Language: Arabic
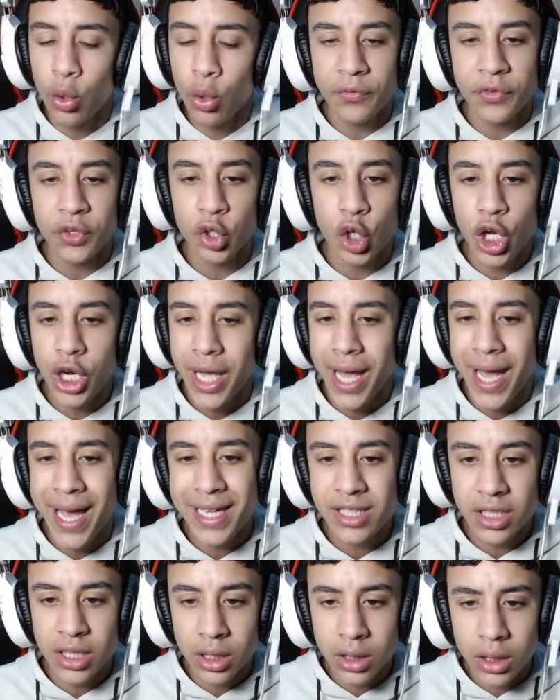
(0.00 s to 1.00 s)
في القريه
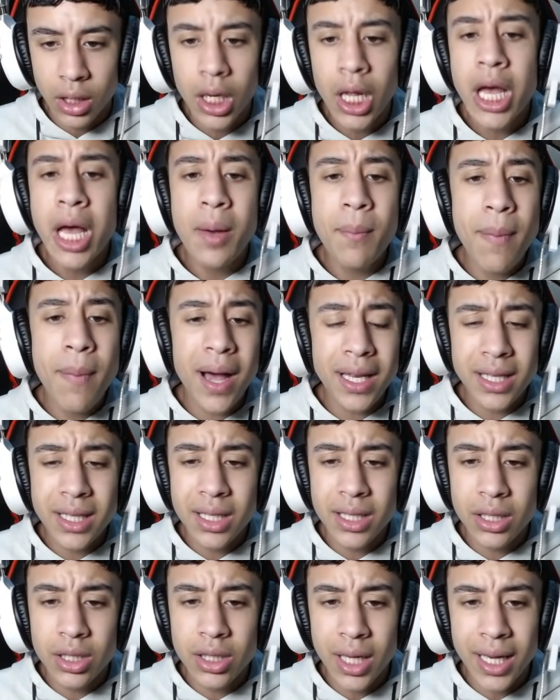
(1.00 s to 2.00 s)
عادي جدا بعد
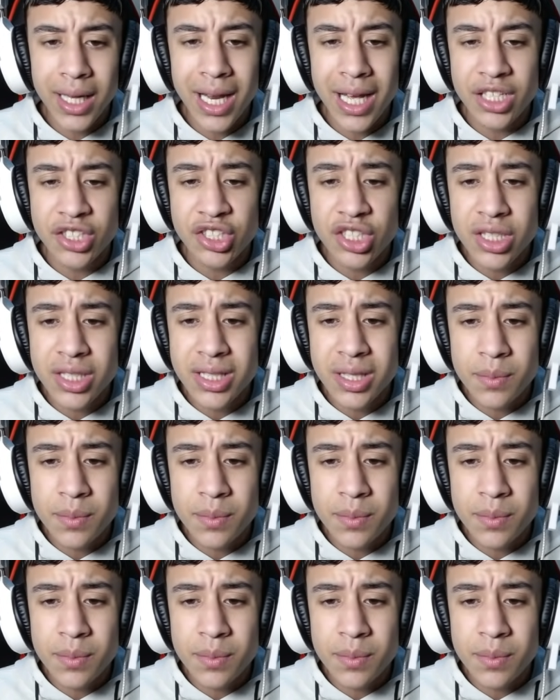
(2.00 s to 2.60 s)
كده دخل على الشيست